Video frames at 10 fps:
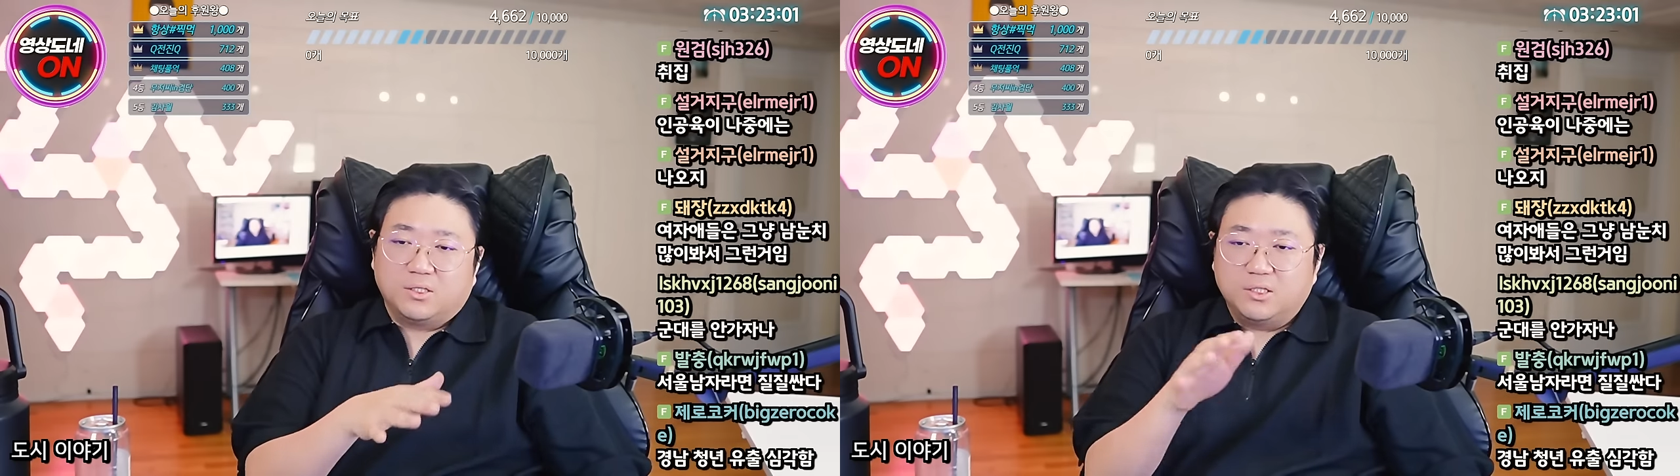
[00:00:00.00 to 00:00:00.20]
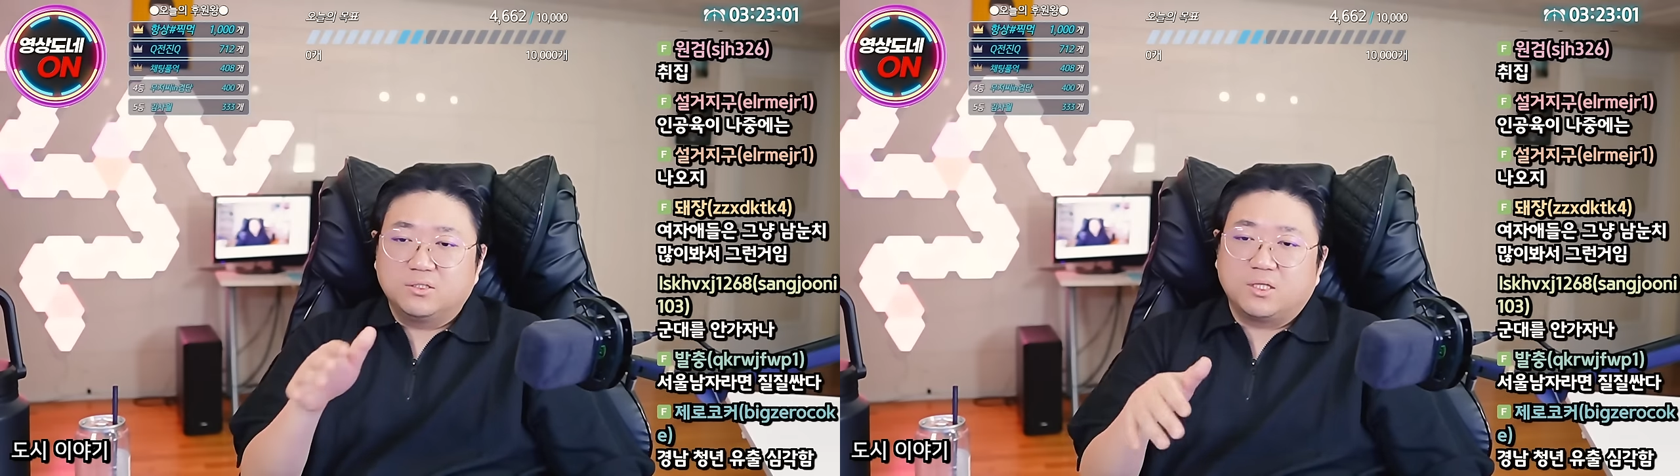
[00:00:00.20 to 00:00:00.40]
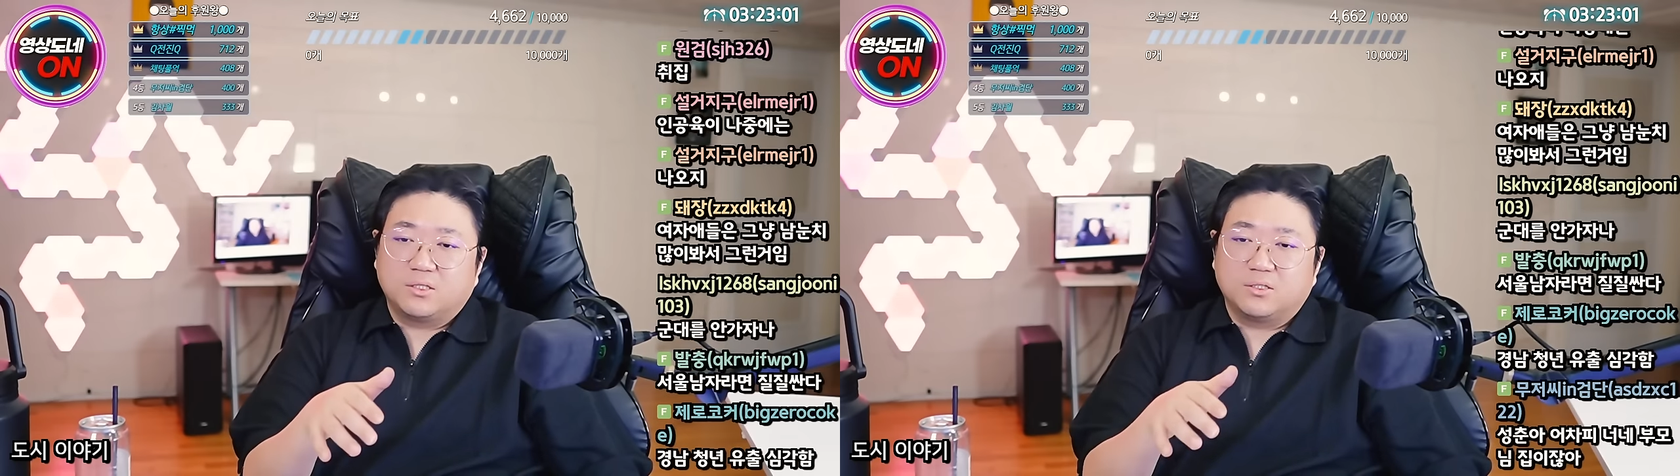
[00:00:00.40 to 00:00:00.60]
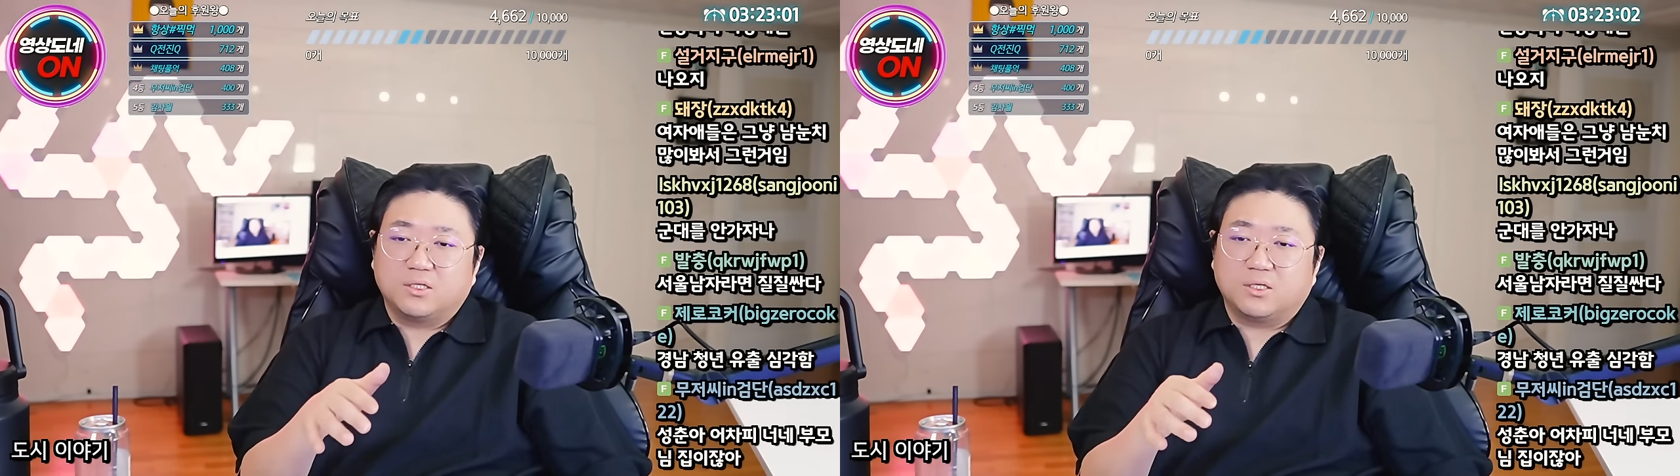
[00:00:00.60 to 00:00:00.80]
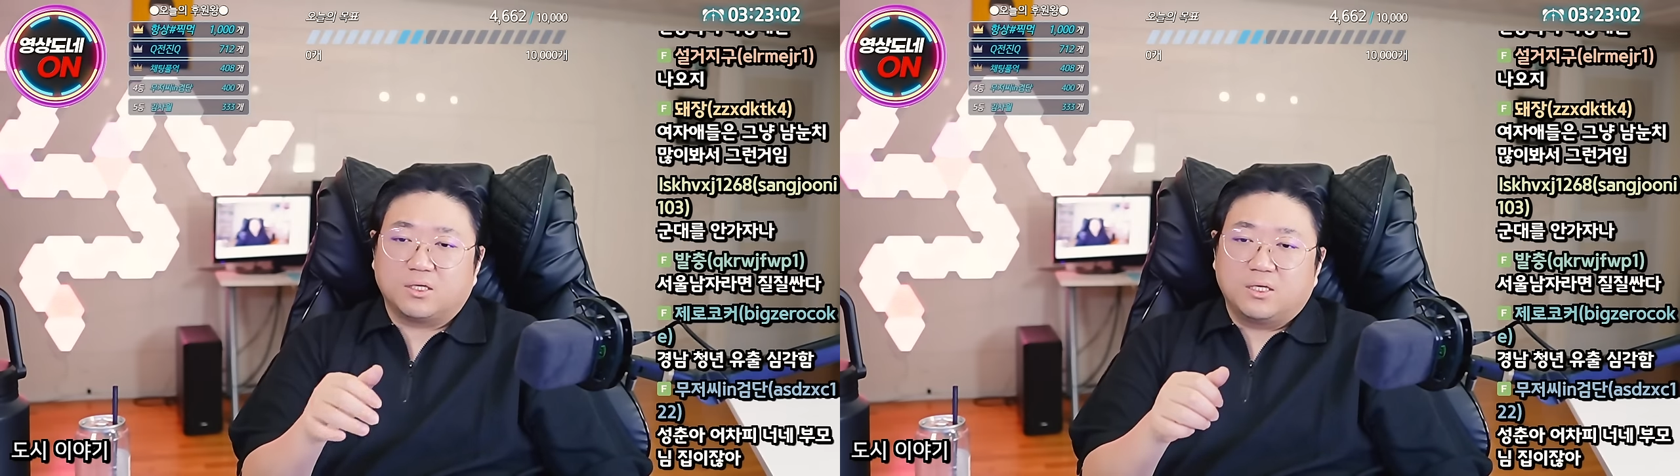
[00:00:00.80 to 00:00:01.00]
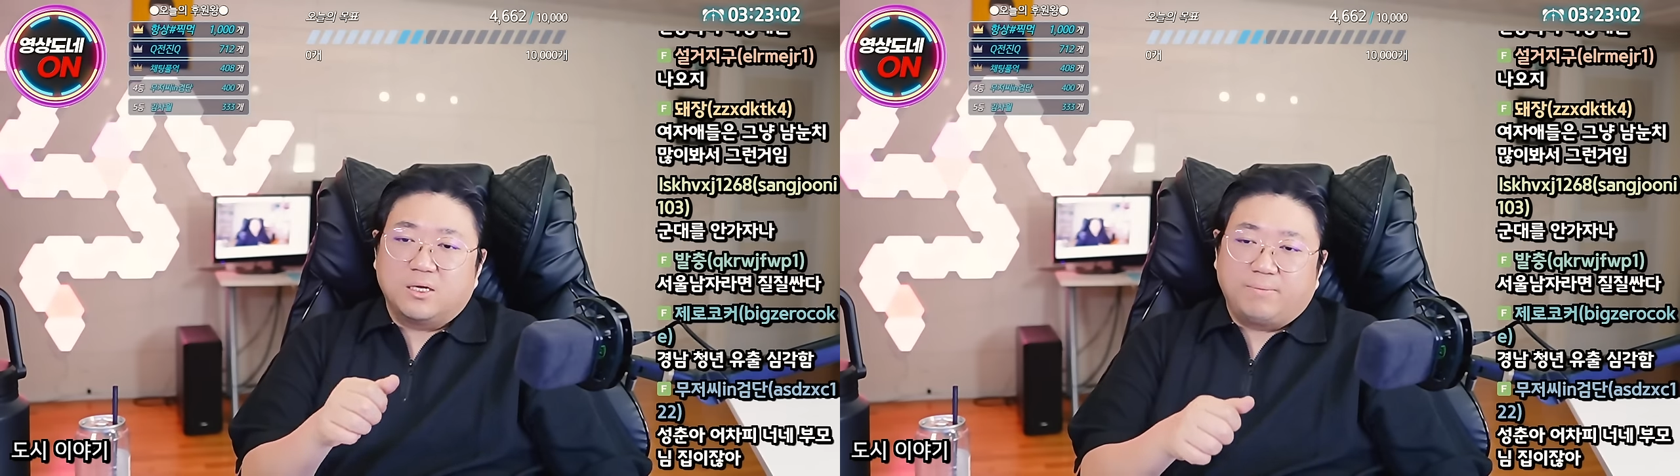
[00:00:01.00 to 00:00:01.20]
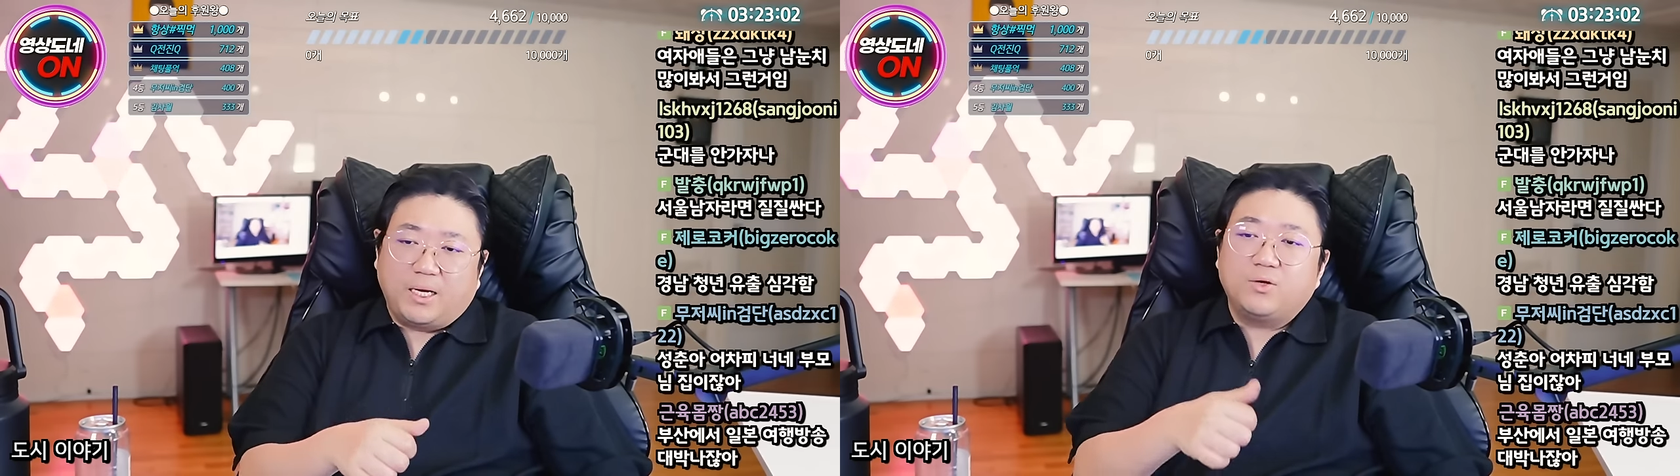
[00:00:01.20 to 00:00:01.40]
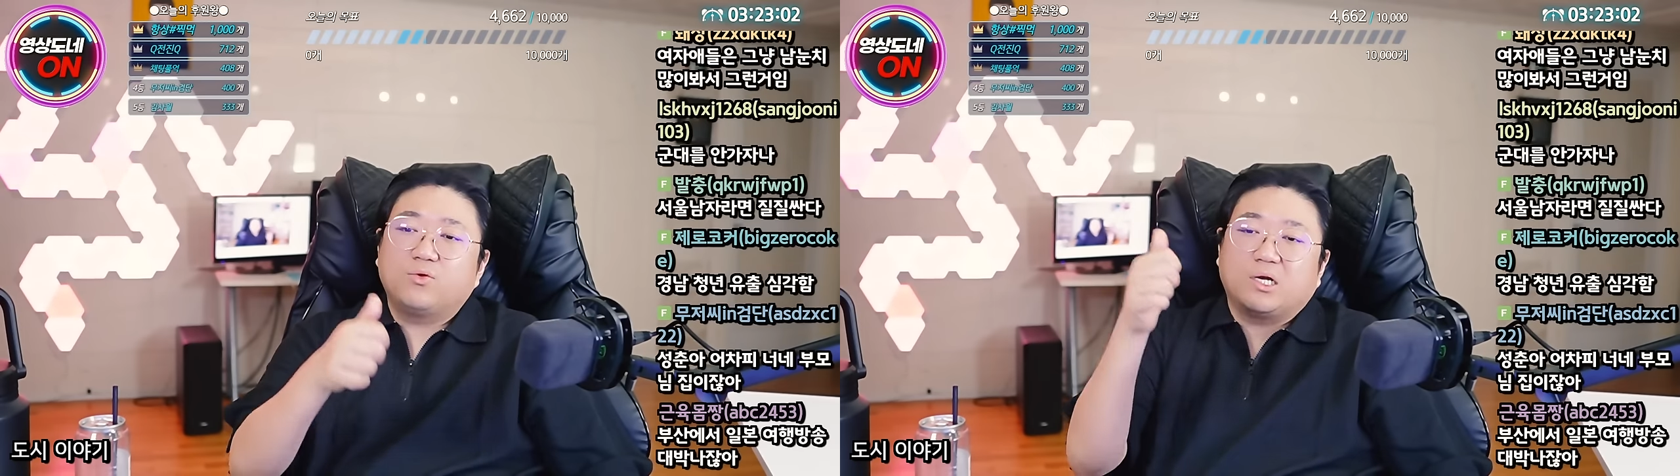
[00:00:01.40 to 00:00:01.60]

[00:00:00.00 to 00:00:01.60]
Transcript: 있는 애들이 빨리